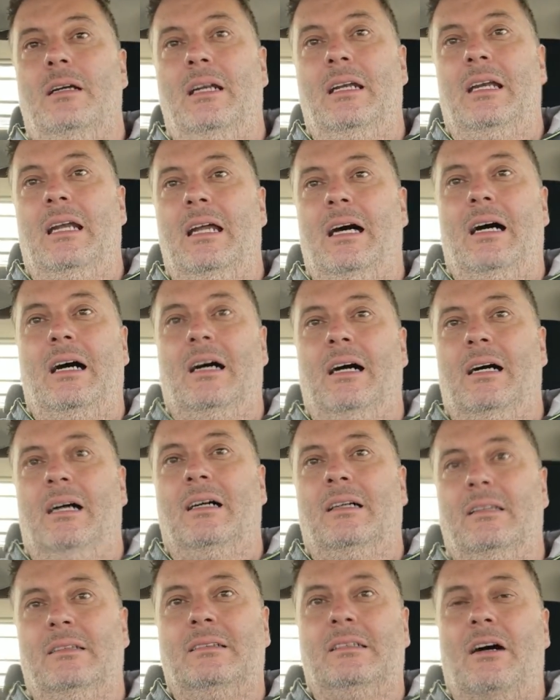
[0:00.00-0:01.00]

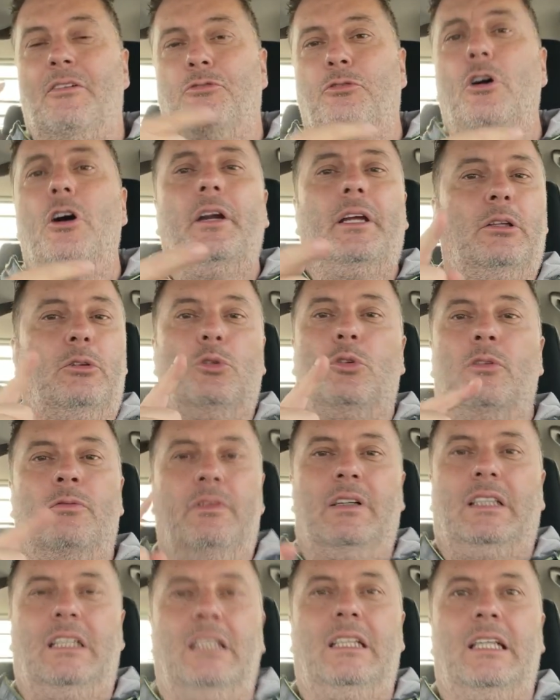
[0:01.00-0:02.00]
la, da fuori tu non
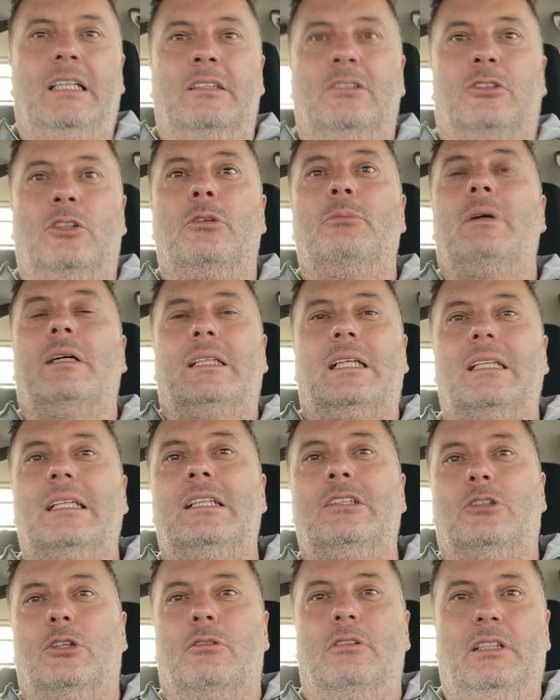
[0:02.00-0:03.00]
vedi dentro ma da
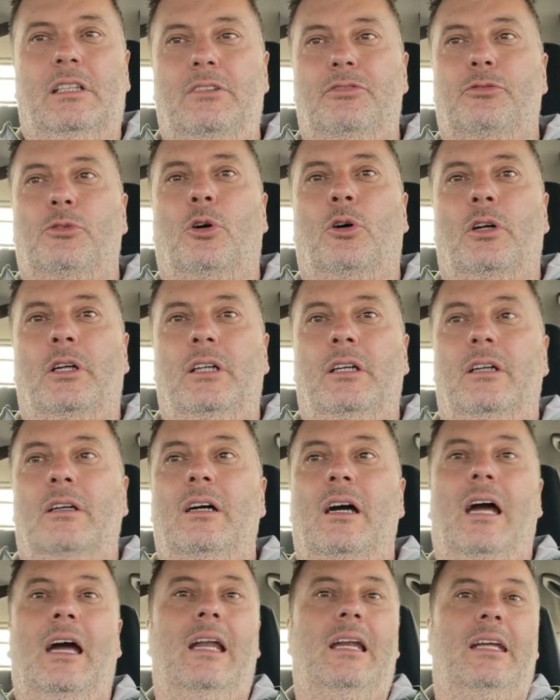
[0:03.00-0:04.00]
dentro vedi fuori
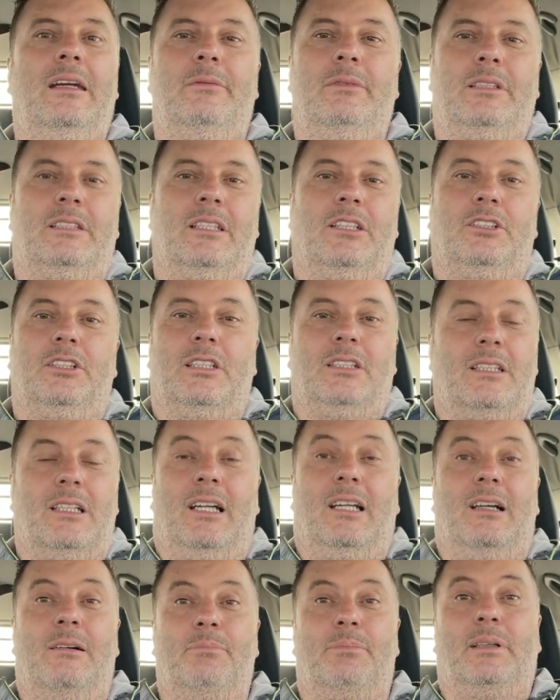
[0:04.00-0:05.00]
e lì mi si è accesa la
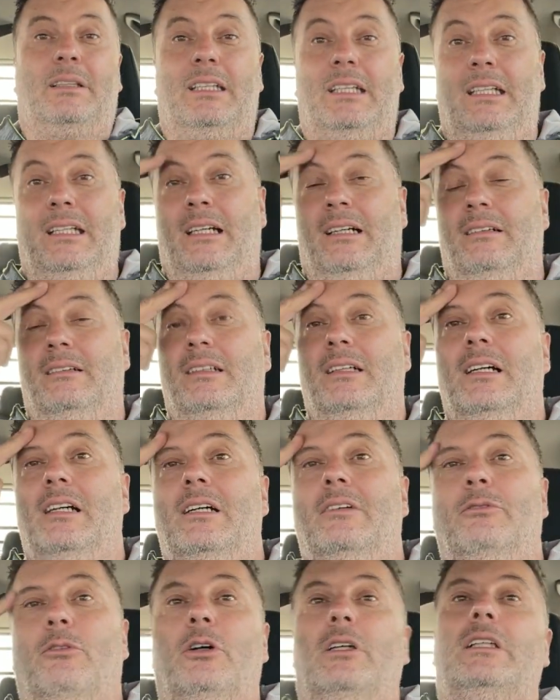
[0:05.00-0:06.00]
lampadina
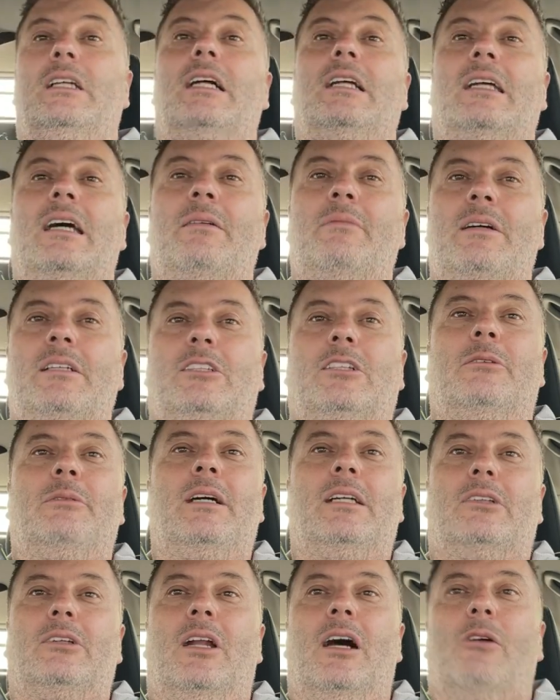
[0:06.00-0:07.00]
poi direte eh, ma hai
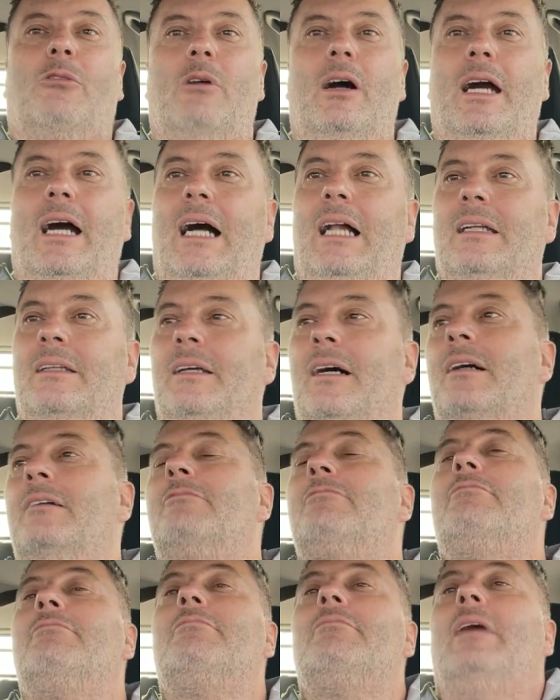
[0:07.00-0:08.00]
scoperto l'acqua calda
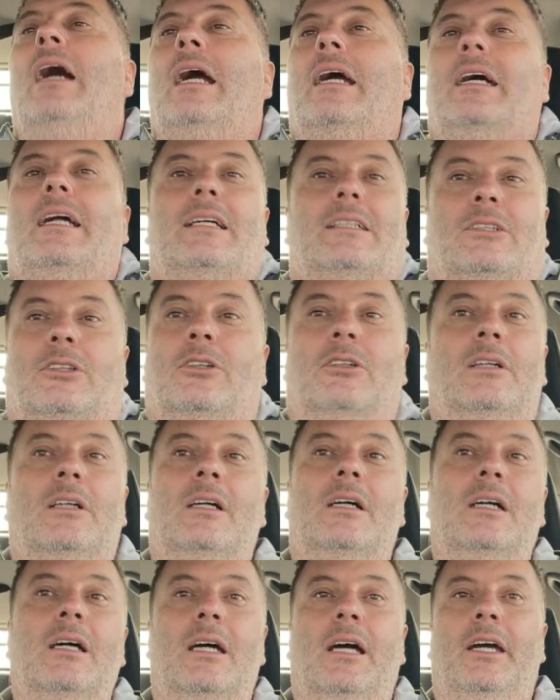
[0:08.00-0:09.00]
e che ne so
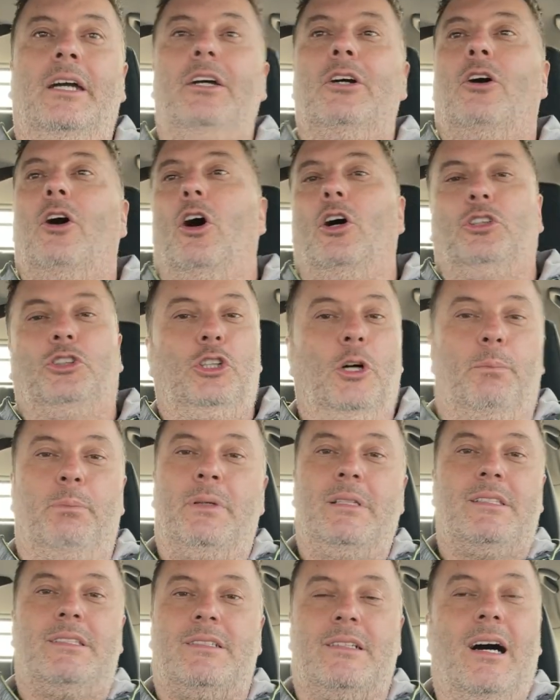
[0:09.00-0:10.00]
io oggi ho
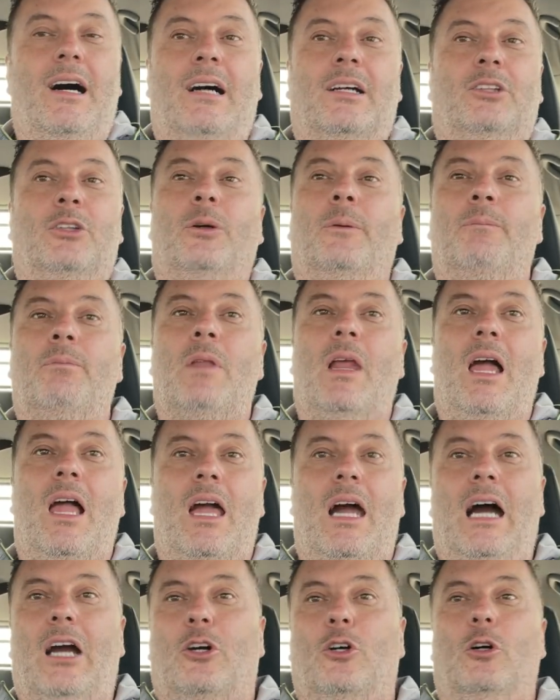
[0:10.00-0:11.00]
pensato
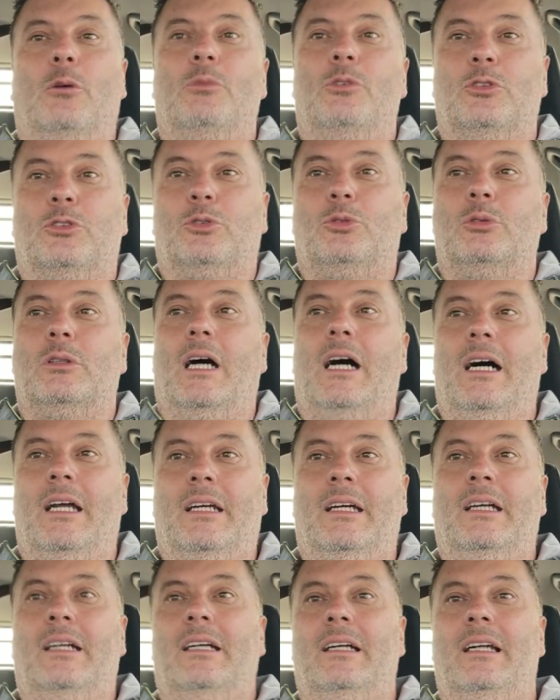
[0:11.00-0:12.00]
a come
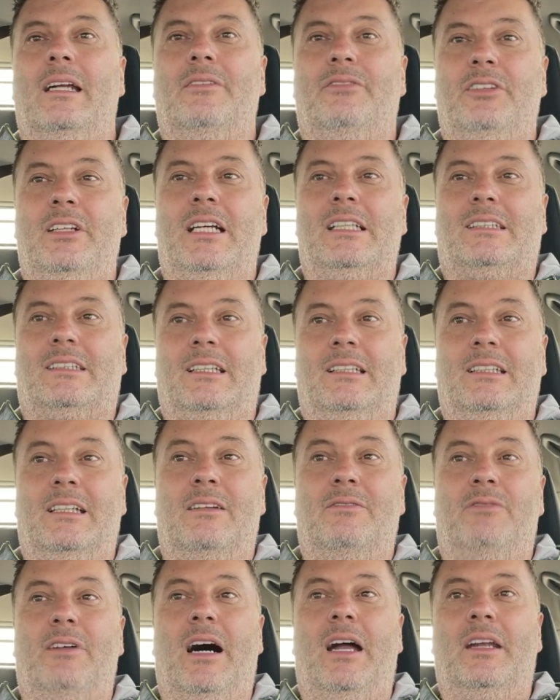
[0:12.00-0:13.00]
oscurare le finestre del
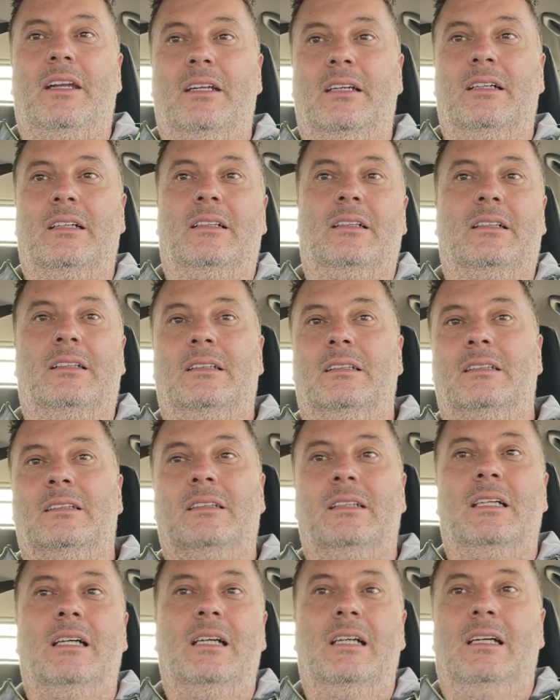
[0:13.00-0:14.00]
van
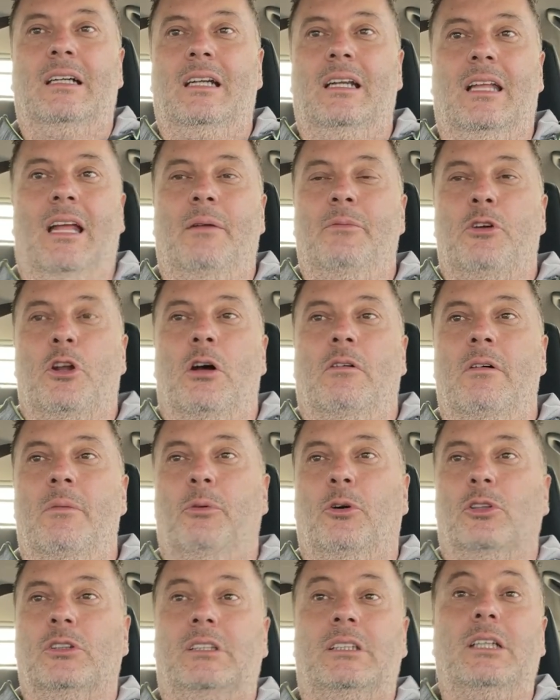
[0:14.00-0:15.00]
eh, e del mio nome
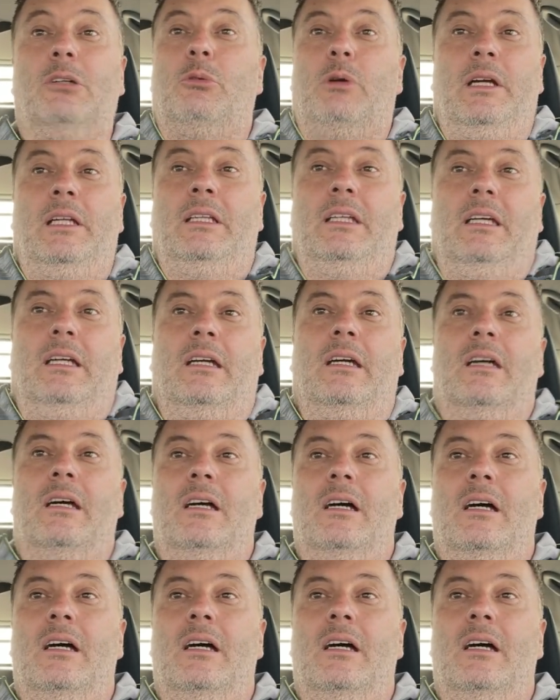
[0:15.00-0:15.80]
posti quindi